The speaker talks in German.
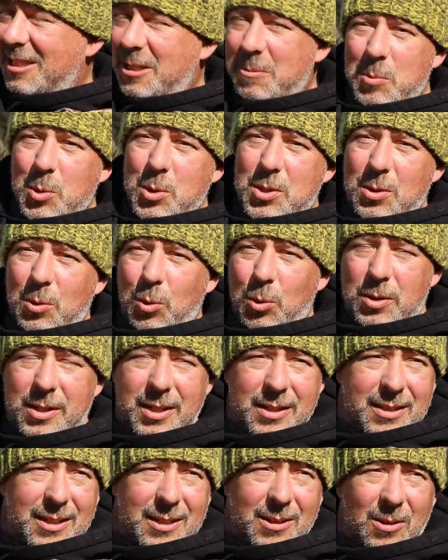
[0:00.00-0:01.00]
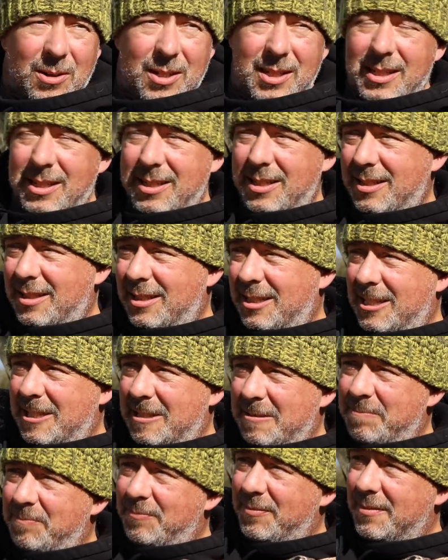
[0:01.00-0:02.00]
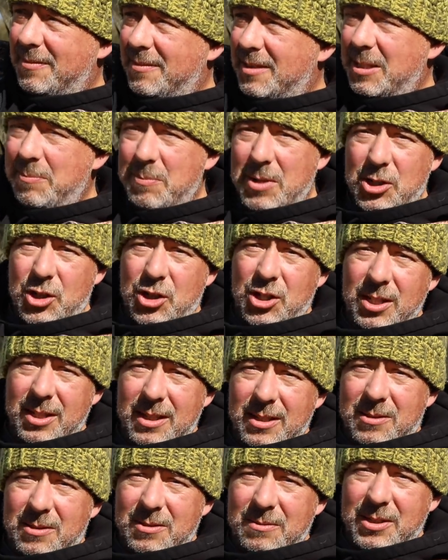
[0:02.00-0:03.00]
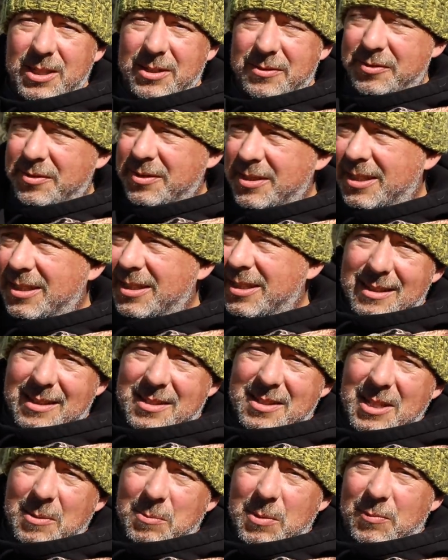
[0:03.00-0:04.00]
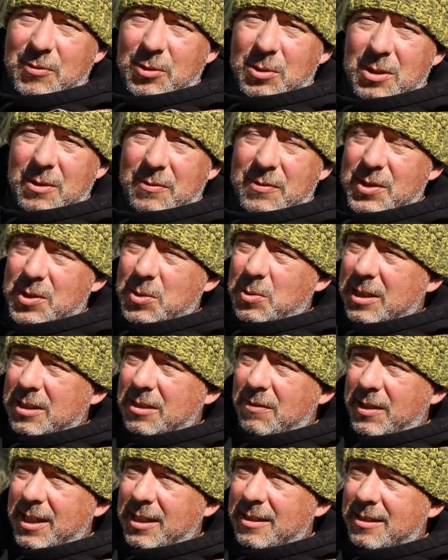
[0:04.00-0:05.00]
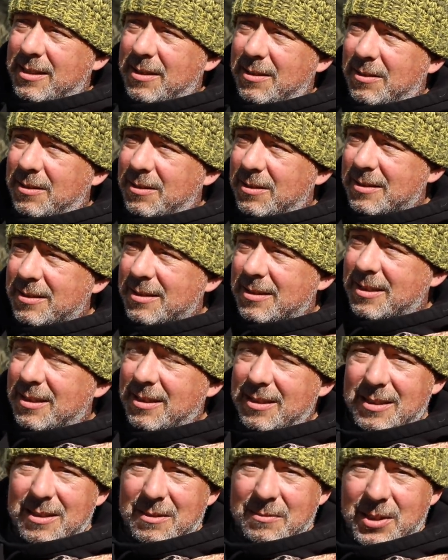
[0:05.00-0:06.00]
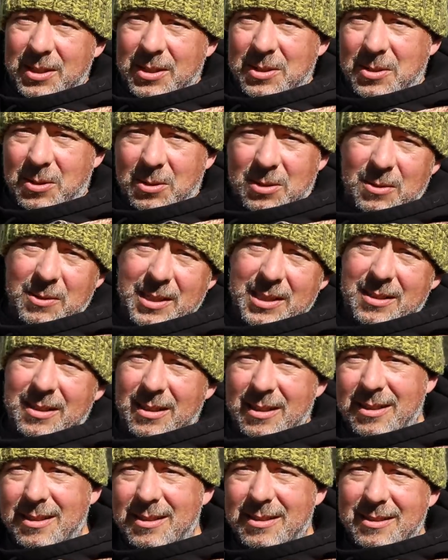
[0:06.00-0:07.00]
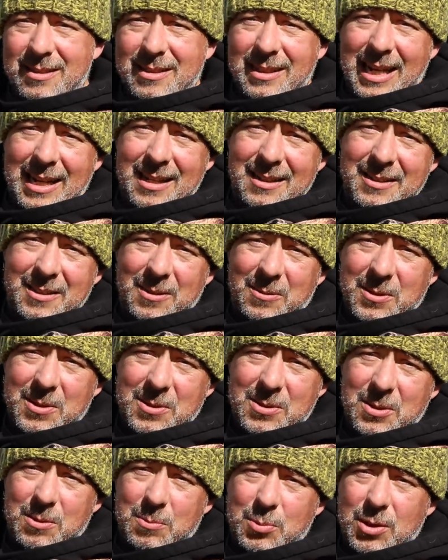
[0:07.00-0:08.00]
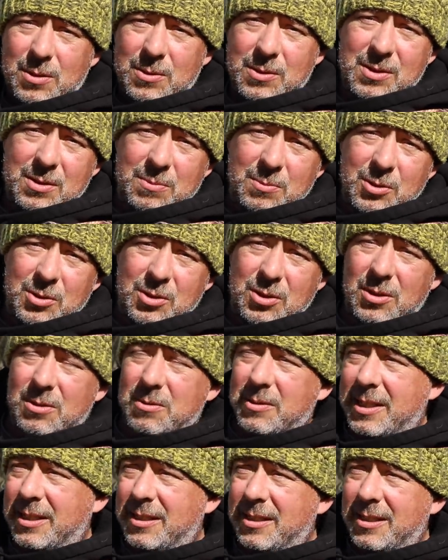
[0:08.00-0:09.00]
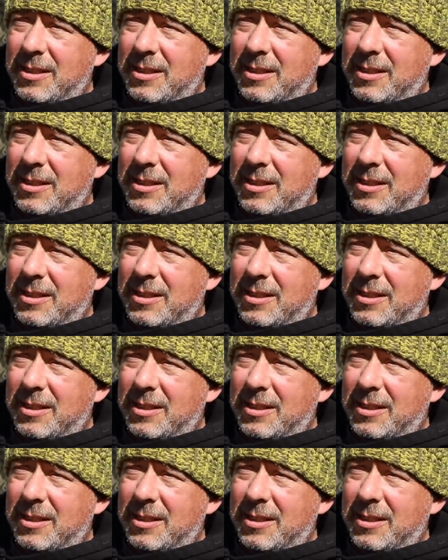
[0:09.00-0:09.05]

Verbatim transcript: Ich muss hoch in die Halle, ähm, die Maschinen anwerfen, dass ihr mit Futter versorgt werdet. Und wie gesagt, Leute, einen geilen Jahresabschluss wünsche ich euch.